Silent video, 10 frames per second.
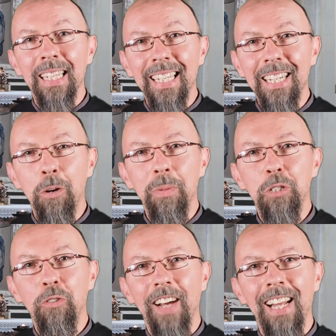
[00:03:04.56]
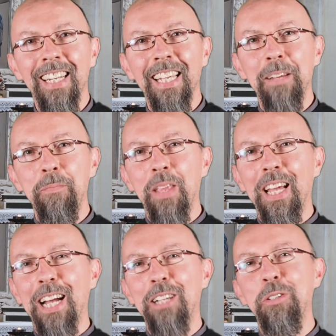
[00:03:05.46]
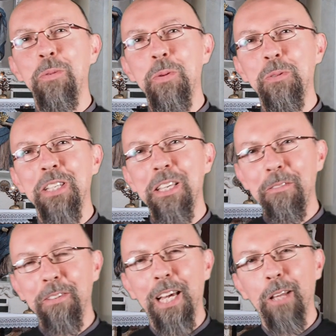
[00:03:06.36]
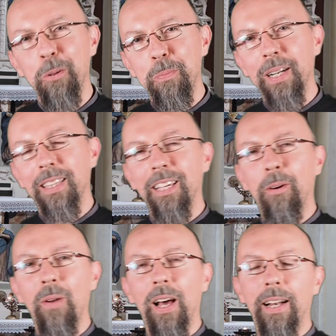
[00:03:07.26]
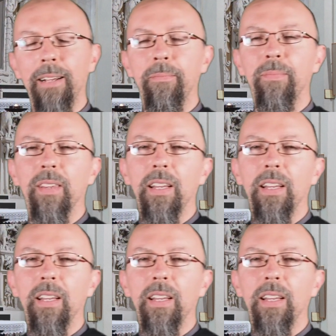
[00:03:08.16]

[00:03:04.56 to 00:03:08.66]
il nome Giovanni assume un significato particolare.